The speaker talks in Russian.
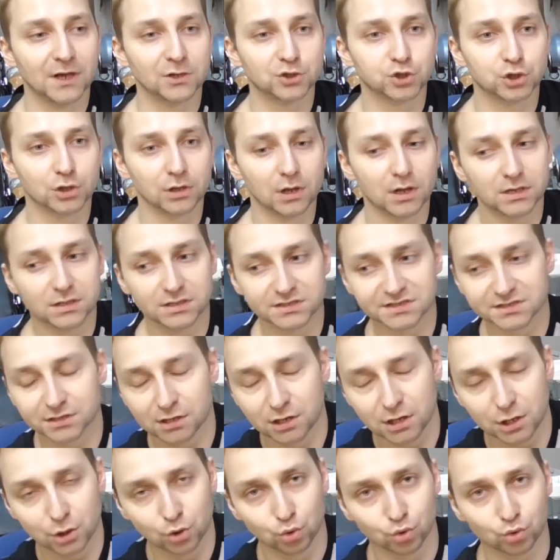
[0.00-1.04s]
желание
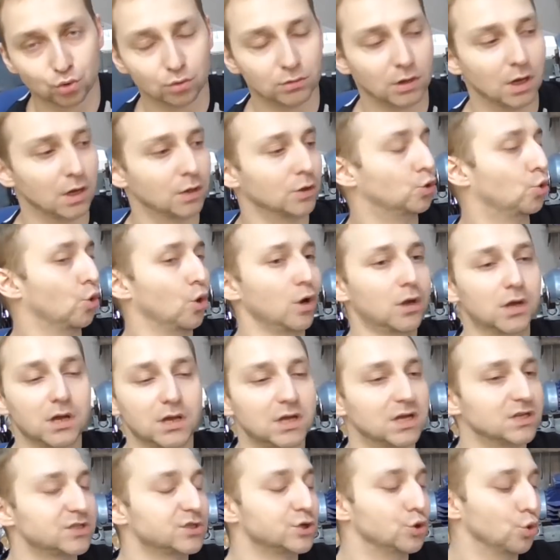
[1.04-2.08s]
заглянуть туда,
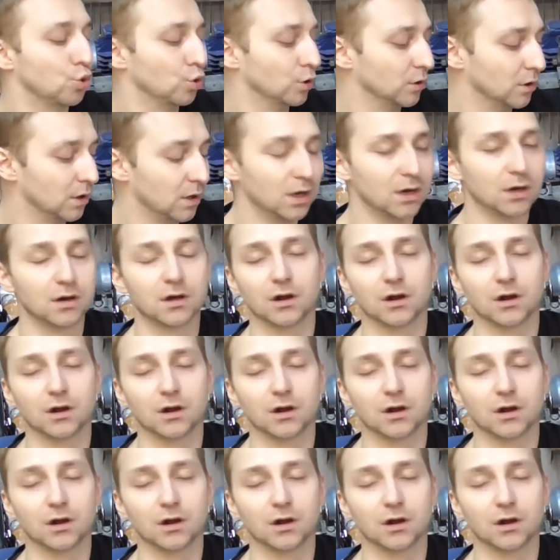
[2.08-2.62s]
только если он